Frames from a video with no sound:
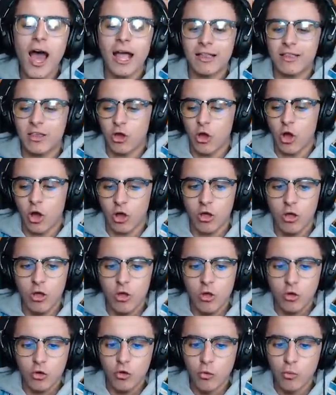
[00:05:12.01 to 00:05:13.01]
hardcore
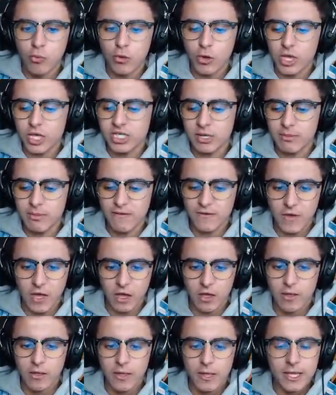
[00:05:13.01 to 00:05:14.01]
que vous pourriez jamais
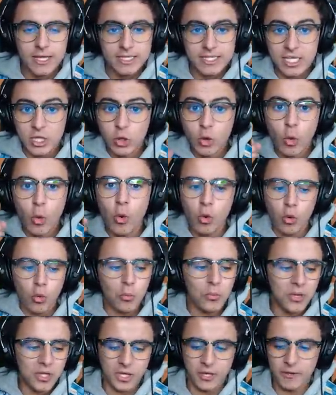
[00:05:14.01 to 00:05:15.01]
faire. C'est trop
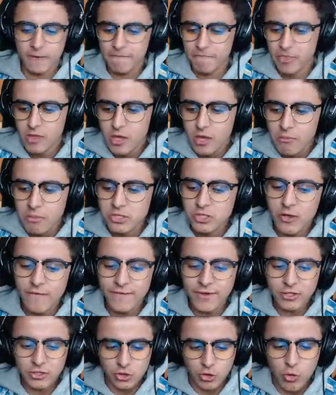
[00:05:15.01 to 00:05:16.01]
compliqué. Parce qu'en
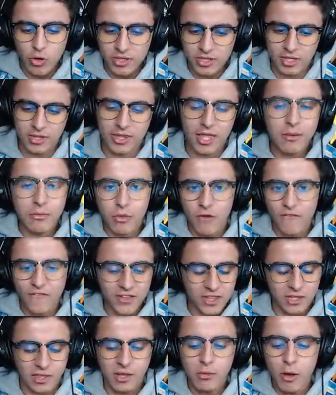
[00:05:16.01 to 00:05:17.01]
fait, tu crois que t'es tellement, en
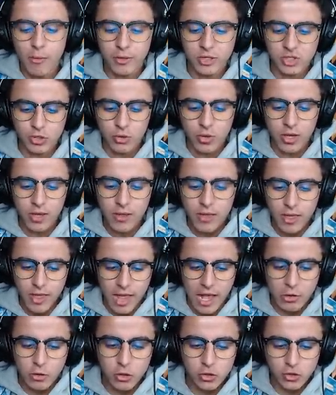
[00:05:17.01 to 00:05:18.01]
fait, es tellement habitué
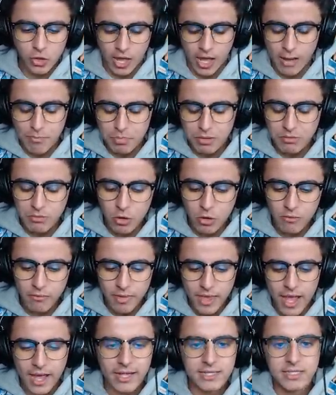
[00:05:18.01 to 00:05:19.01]
à construire rapidement,
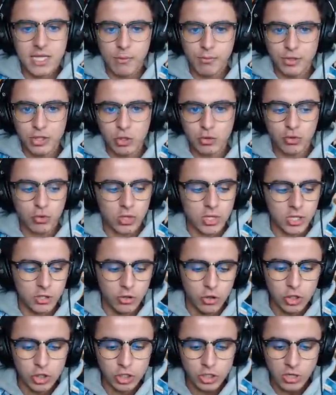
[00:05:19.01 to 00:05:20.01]
à rester appuyé sur ton clic
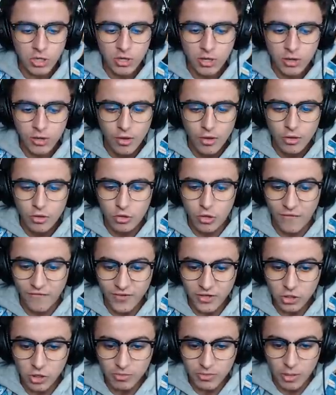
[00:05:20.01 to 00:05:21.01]
gauche, qu'en
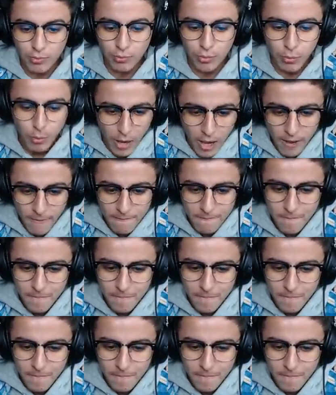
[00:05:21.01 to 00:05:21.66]
fait, comme t'appuies pas,